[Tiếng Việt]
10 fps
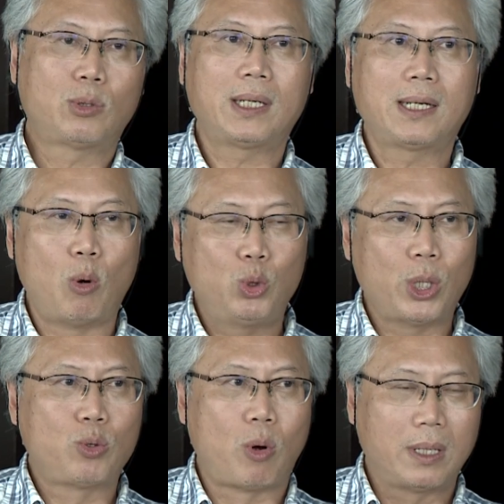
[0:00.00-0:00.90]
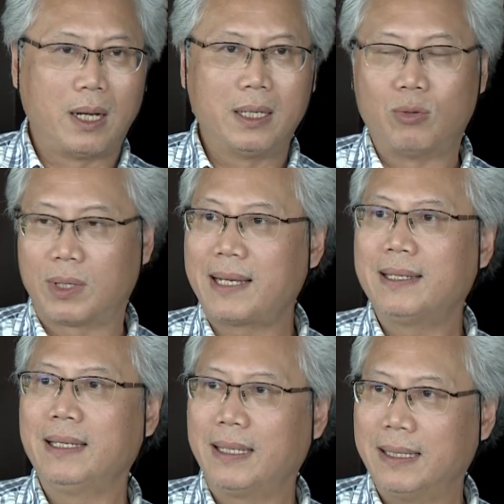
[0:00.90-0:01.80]
cái câu chuyện cuộc đời của cái anh
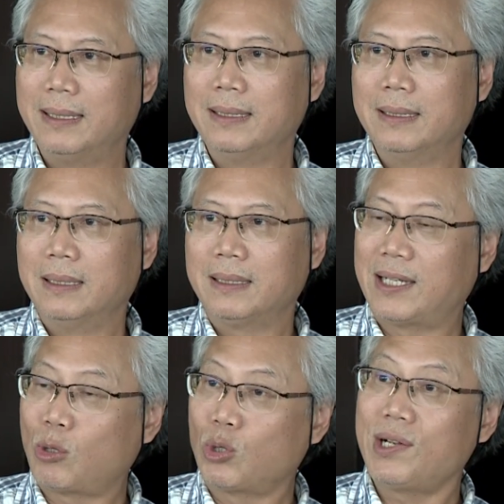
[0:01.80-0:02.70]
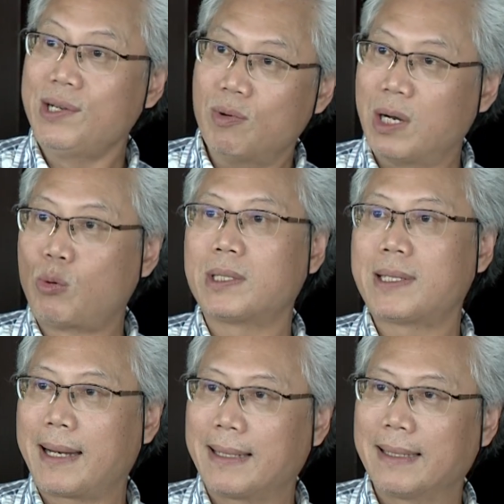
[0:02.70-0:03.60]
kia thì sẽ có rất nhiều người quan
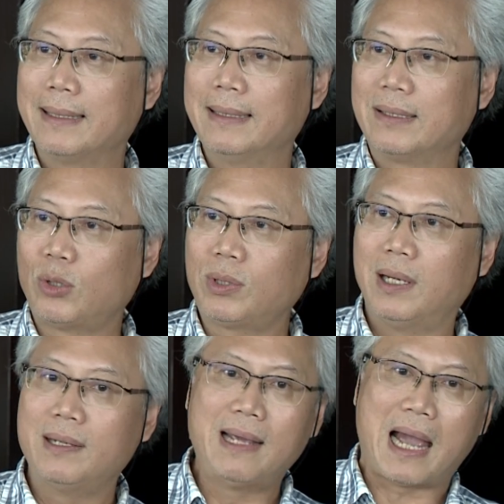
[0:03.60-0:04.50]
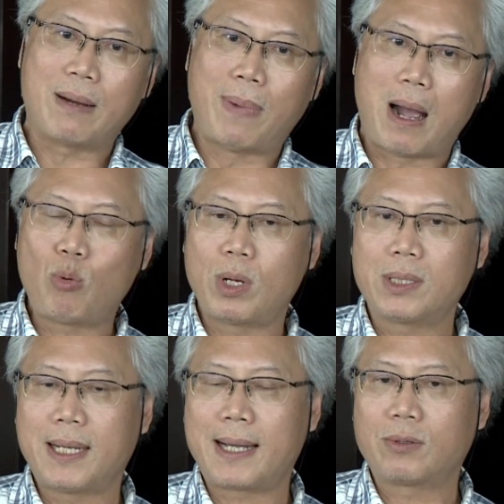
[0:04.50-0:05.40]
sát có thể là nhà báo quan
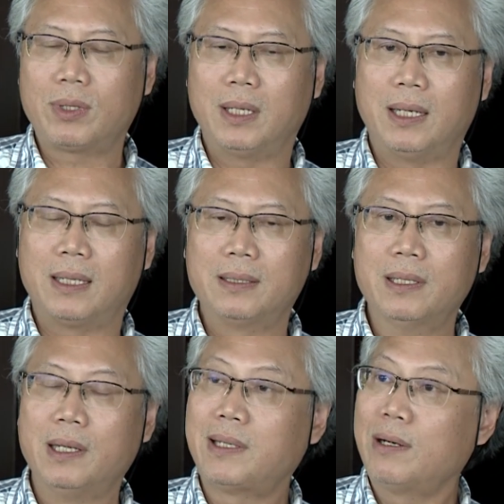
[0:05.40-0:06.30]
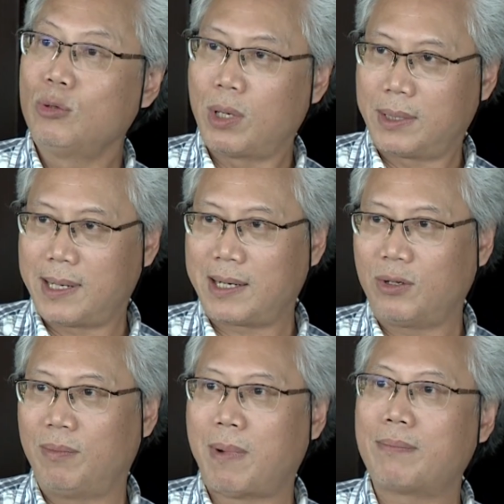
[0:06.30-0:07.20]
sát có thể là người thân quan sát
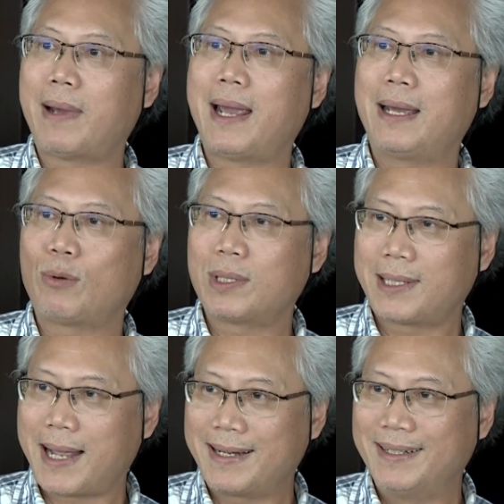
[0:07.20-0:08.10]
có thể là bạn bè quan sát